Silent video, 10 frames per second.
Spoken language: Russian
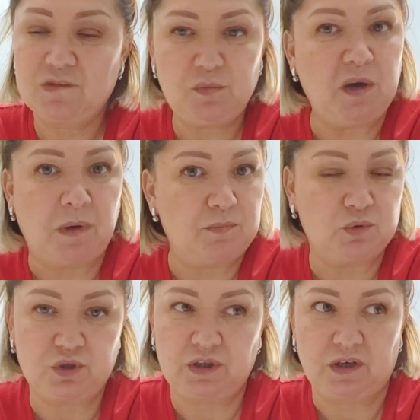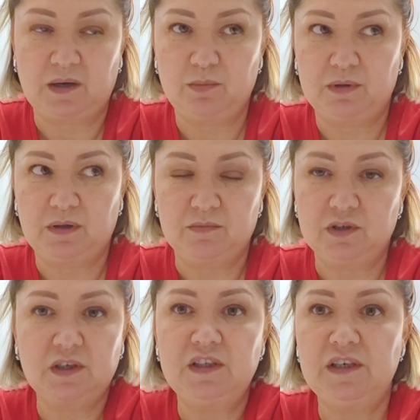У меня мама тоже такая была.
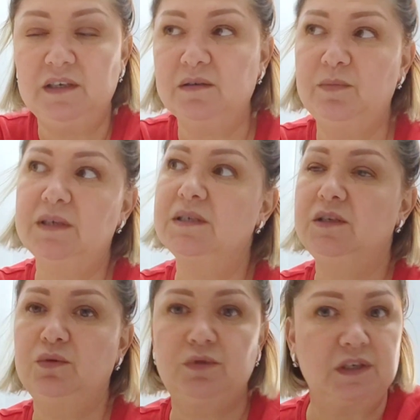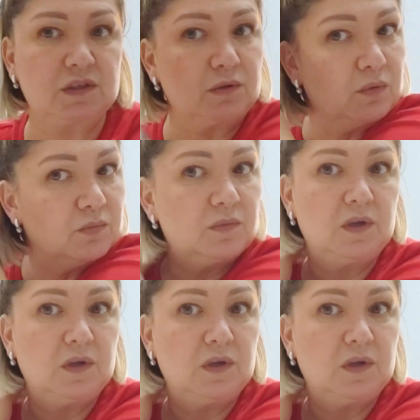но когда не ела мясо, ее трясло.